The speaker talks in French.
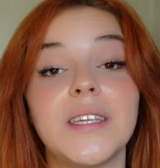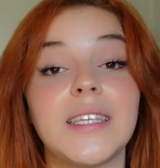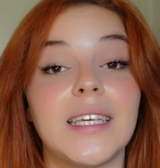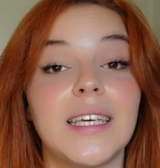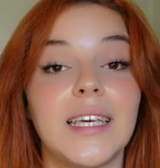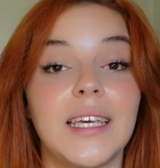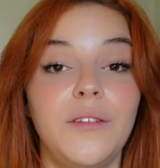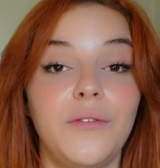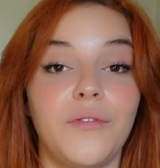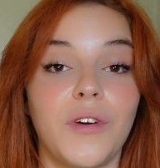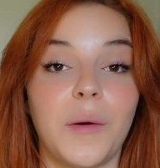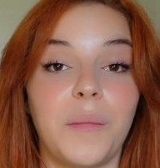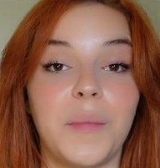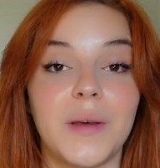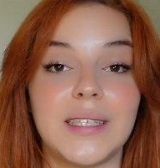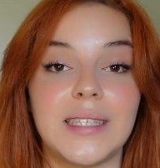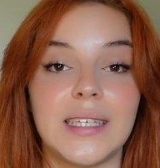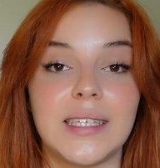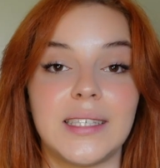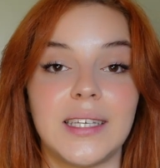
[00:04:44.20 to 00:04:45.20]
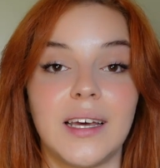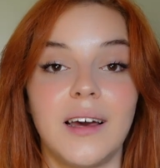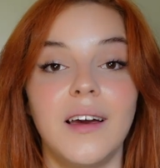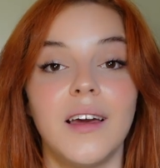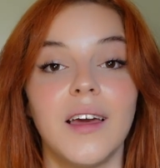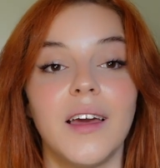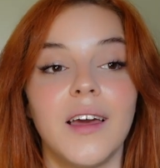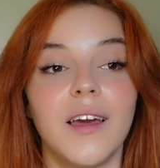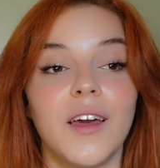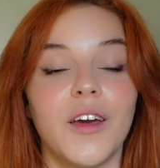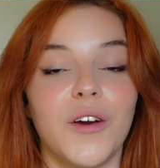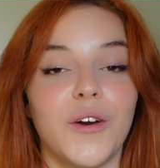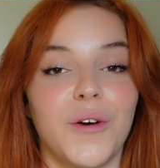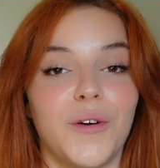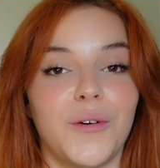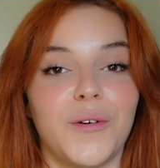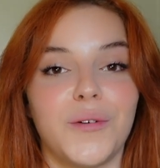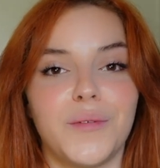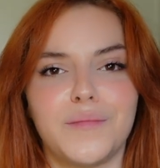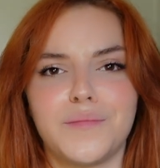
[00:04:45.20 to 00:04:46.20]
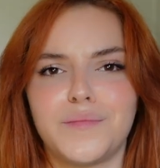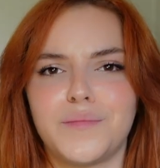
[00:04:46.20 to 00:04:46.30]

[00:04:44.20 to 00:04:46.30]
essayer de faire passer ça euh,